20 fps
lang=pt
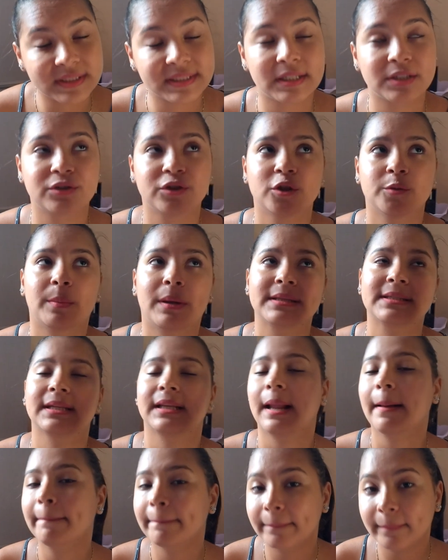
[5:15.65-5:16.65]
que a gente passa
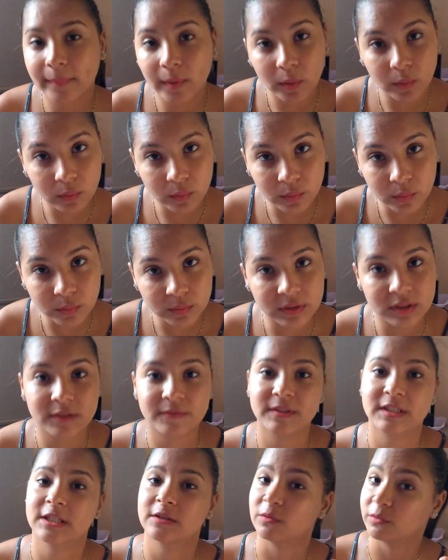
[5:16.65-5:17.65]
na pontas,
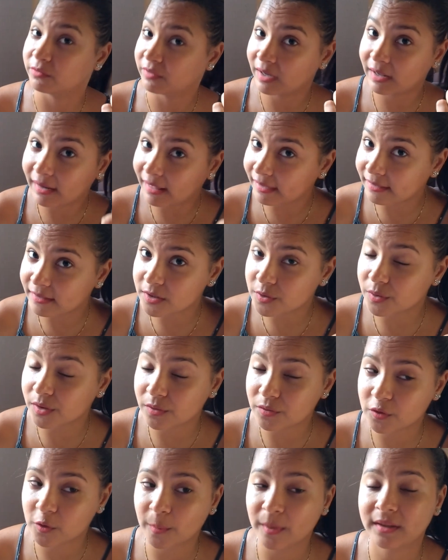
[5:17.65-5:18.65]
vocês vão falar isso aí nos
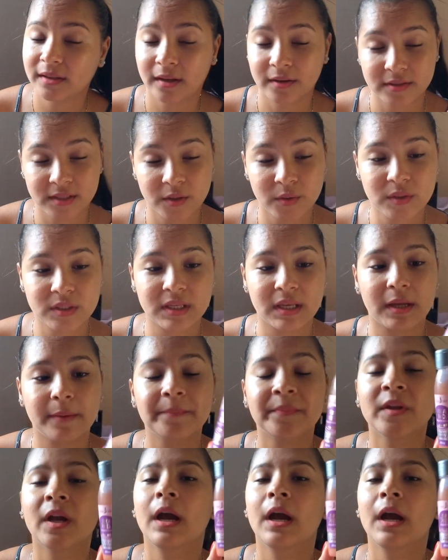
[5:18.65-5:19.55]
comentários, que eu sei.